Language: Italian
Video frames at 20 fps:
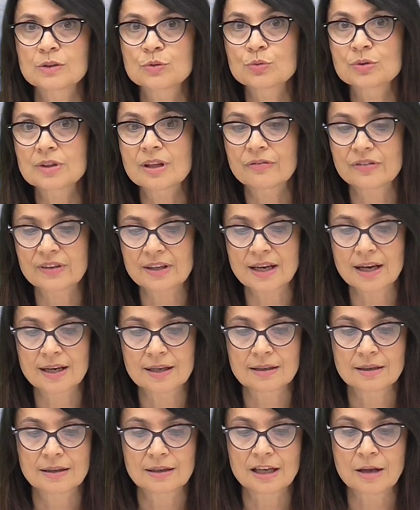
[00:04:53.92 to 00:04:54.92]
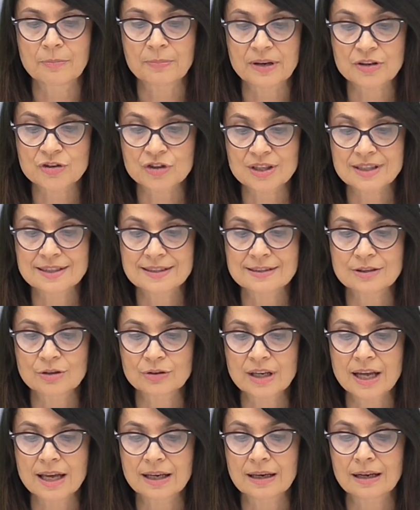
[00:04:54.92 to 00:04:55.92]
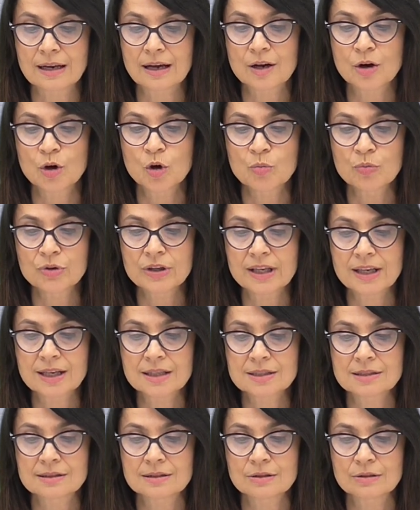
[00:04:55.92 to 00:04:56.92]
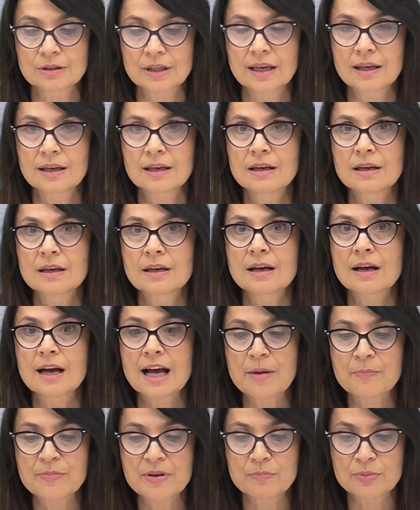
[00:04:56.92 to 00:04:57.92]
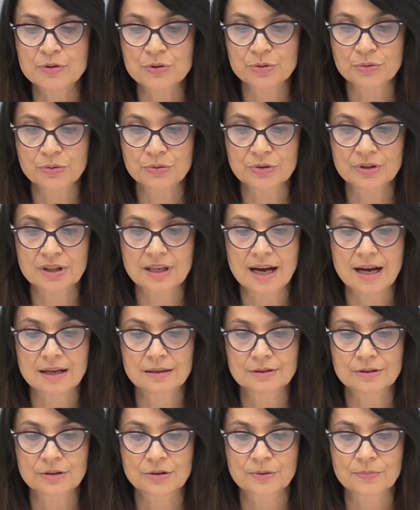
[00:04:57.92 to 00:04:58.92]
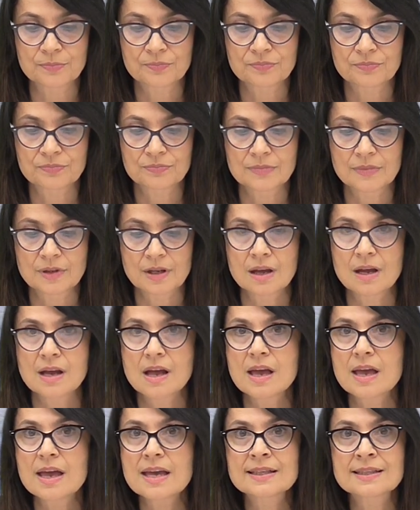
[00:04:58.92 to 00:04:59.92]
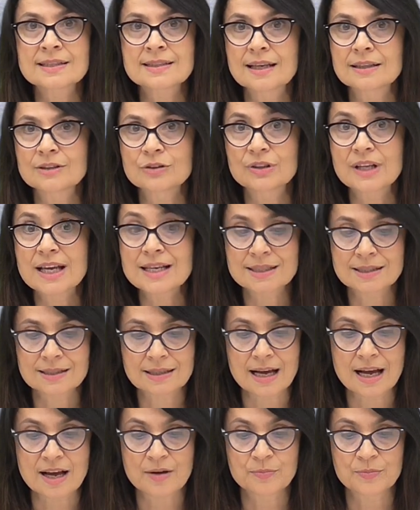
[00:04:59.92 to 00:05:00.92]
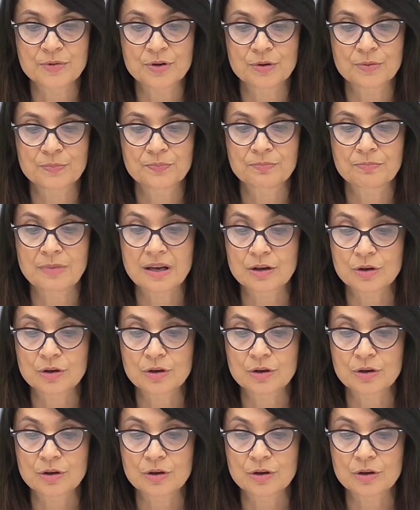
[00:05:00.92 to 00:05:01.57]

Tuttavia, la percezione è che la comunicazione abbia bisogno di altro. Essa non è scambio, ma